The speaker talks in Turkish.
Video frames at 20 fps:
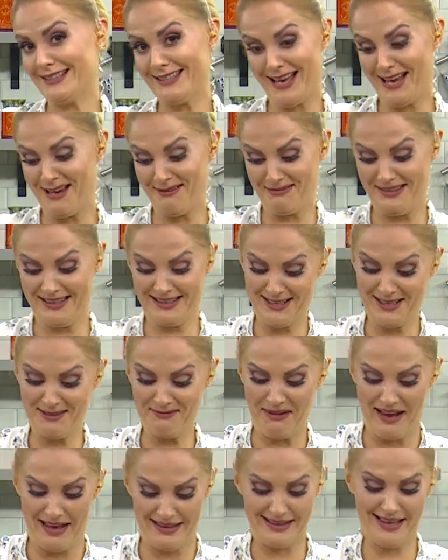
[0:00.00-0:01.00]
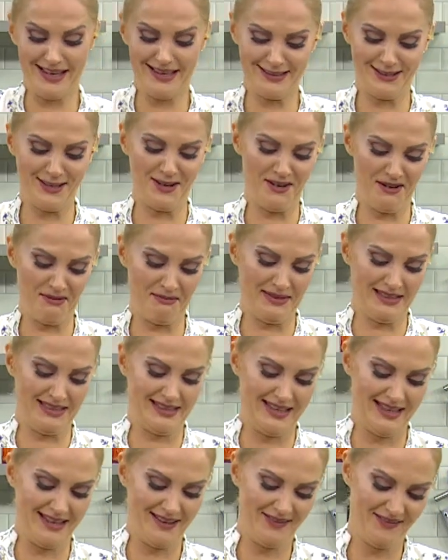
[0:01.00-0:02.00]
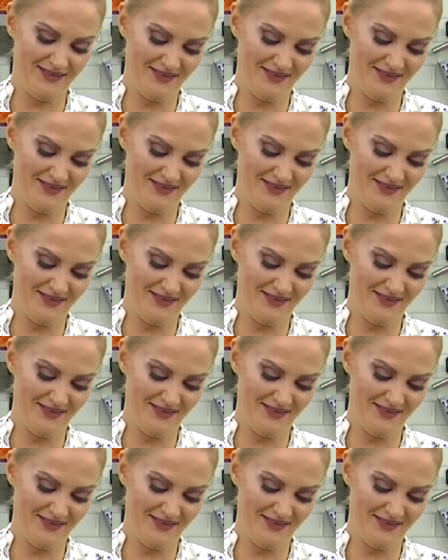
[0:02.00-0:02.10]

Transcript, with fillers: sabittir benden söylemesi.